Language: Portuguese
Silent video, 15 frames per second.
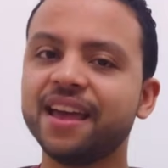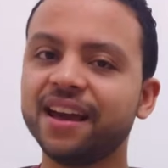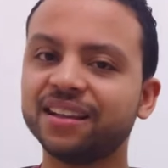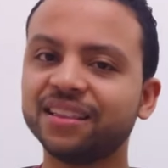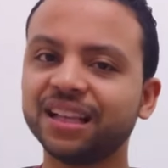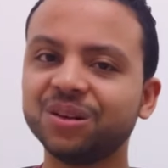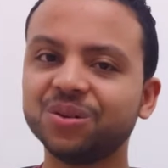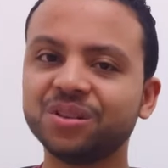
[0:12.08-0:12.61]
É
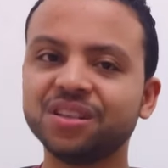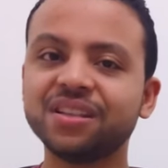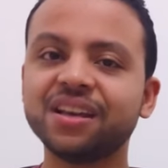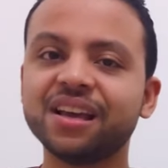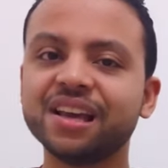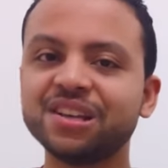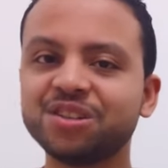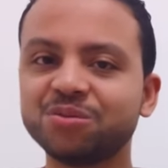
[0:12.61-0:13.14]
claro que
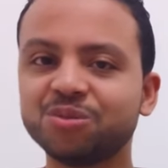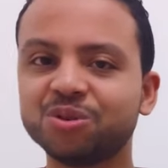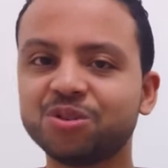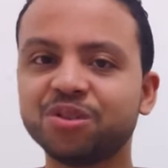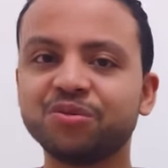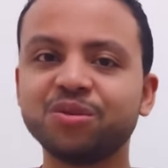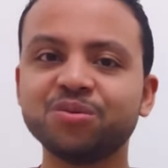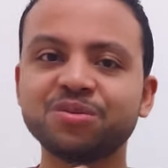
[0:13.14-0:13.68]
este
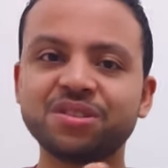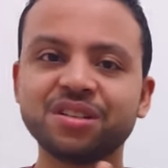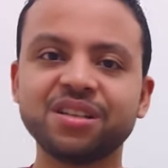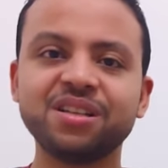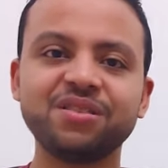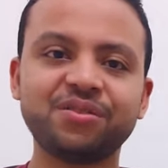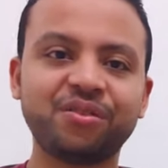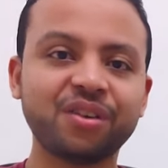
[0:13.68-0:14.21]
motivo não
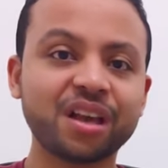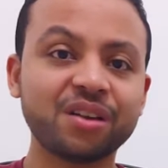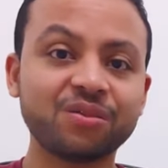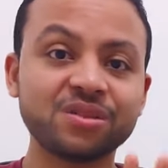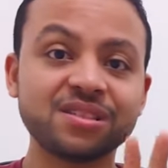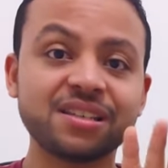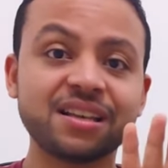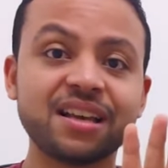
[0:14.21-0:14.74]
significa que
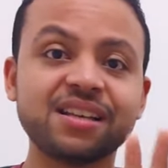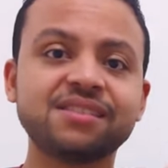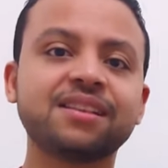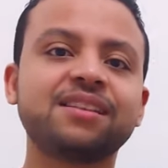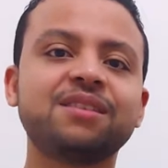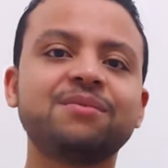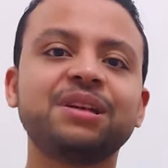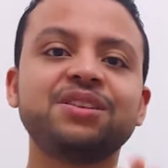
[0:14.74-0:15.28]
você
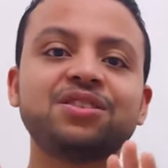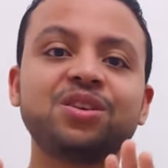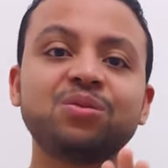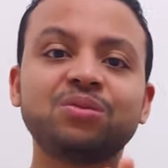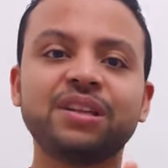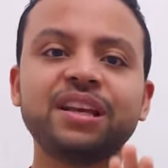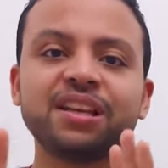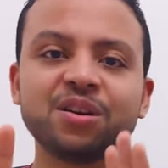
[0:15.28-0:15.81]
exatamente
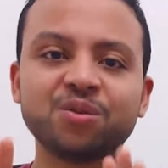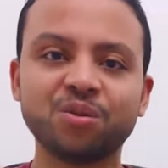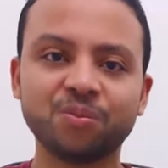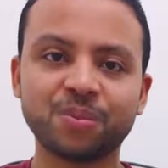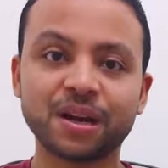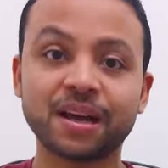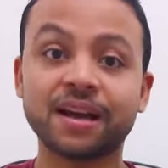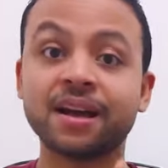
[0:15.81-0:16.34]
não tenha que
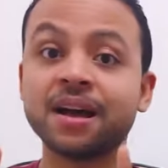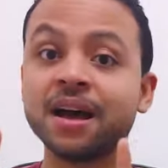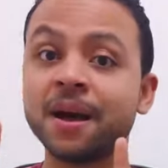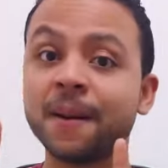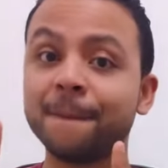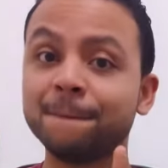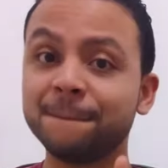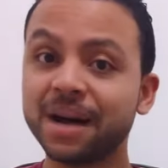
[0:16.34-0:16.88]

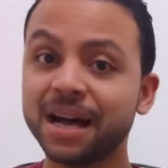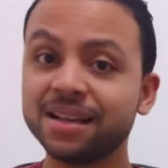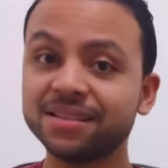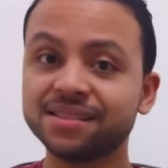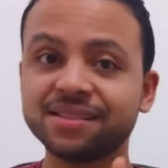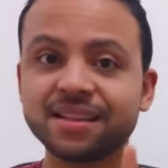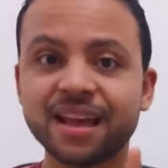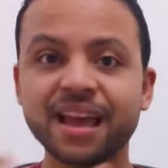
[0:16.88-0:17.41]
comprar,
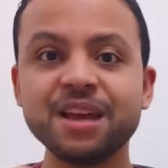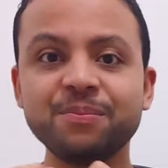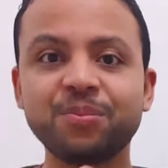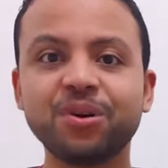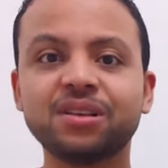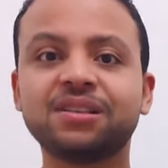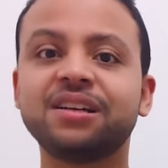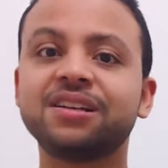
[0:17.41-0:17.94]
mas é
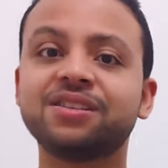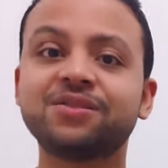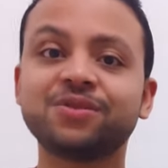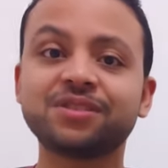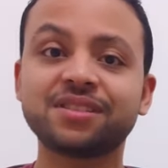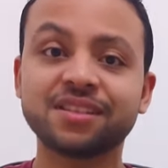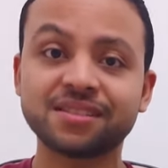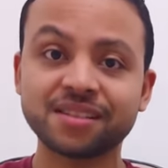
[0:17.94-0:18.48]
importante
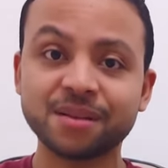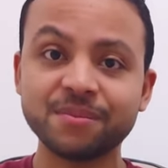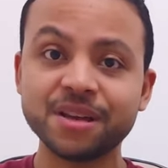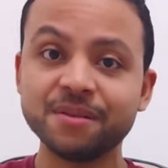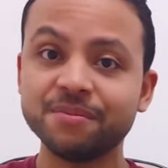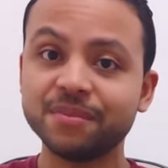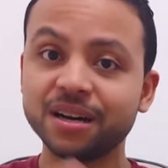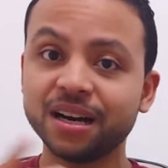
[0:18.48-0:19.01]
você
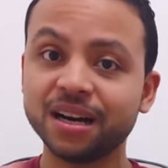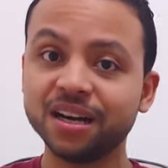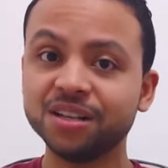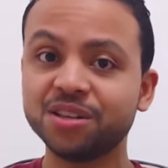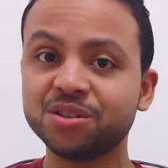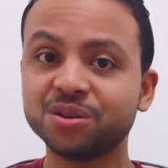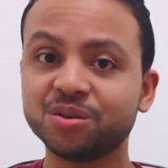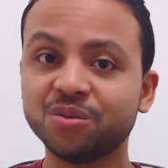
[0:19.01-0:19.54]
saber
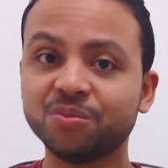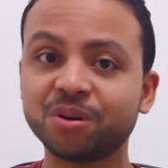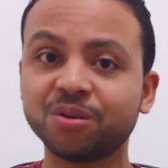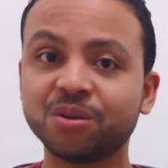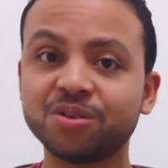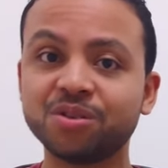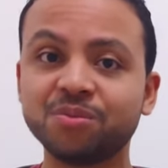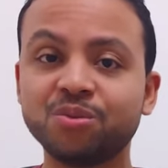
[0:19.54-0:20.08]
antes de comprar um
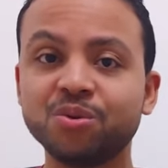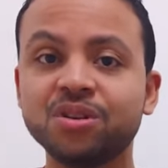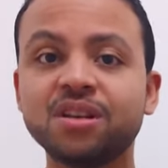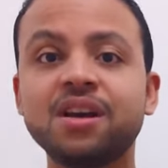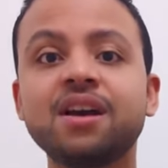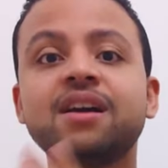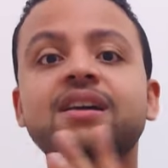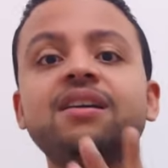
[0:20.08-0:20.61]

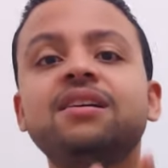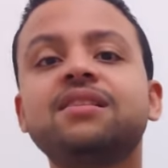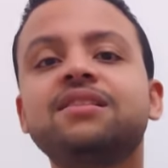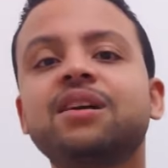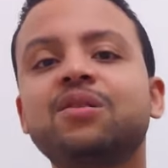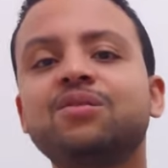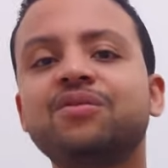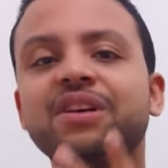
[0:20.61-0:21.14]
notebook e
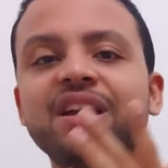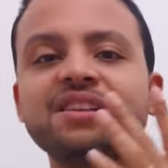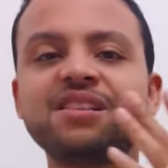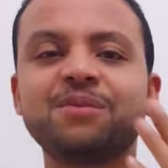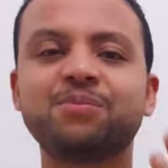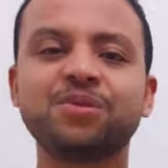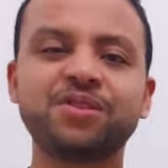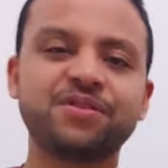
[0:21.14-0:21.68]
talvez
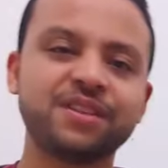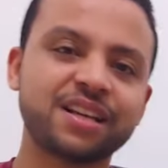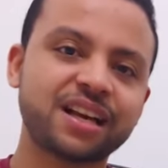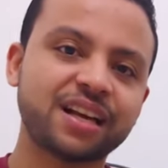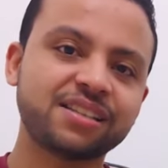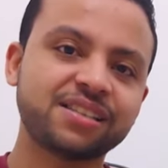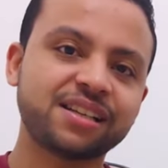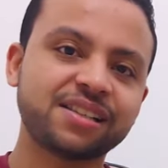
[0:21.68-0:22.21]
depois
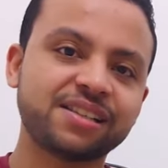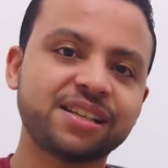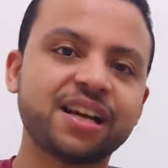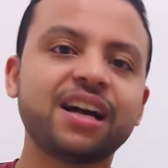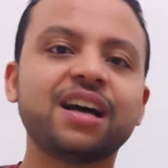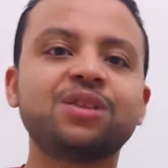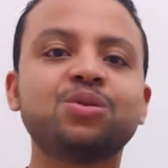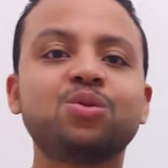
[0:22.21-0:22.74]
ficar
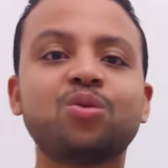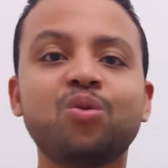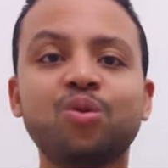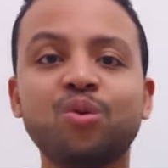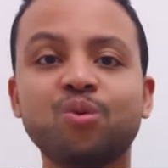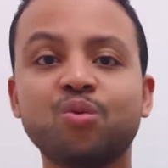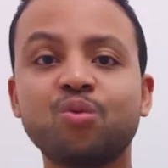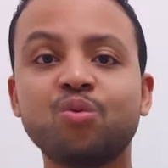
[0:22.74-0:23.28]
chateado
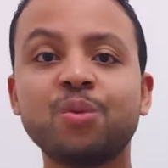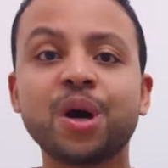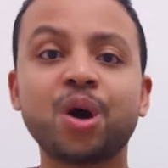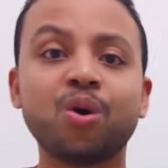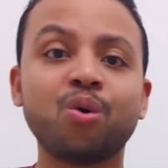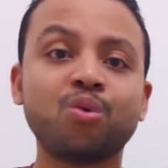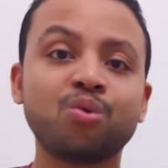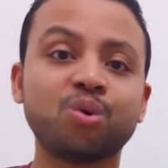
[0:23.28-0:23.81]
com
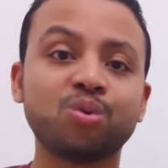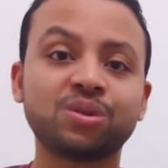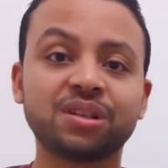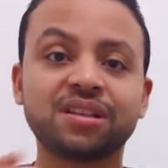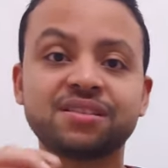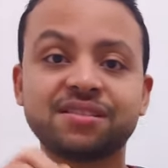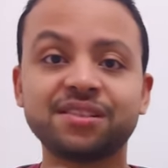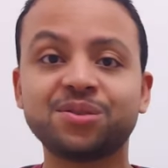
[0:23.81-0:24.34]
alguma ou
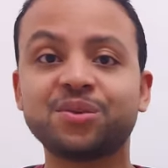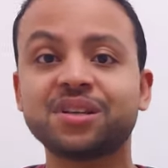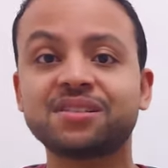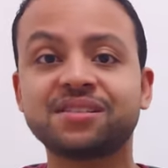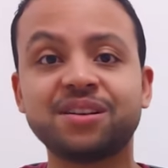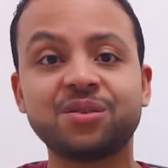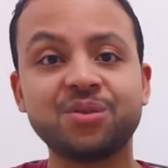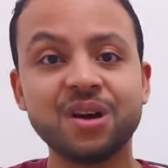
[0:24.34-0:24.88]
outra
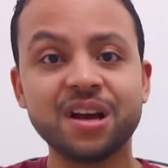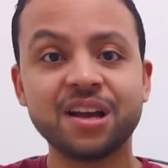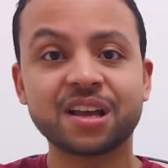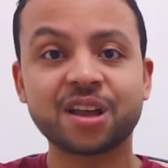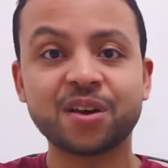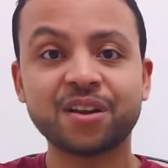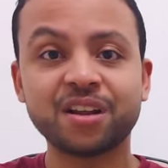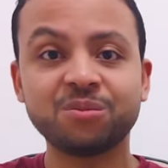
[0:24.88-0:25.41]
situação
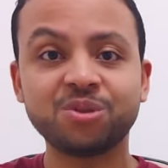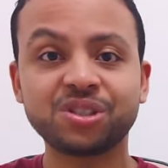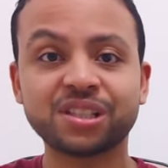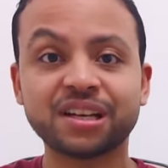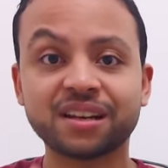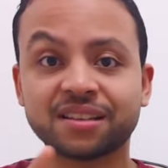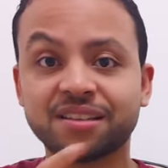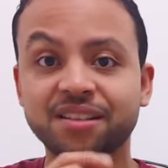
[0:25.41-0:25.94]
que eu irei
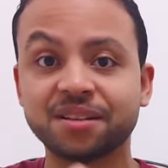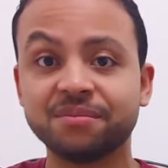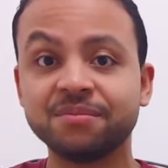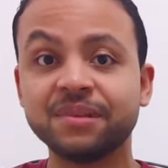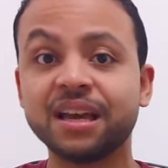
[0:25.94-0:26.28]
mostrar aqui.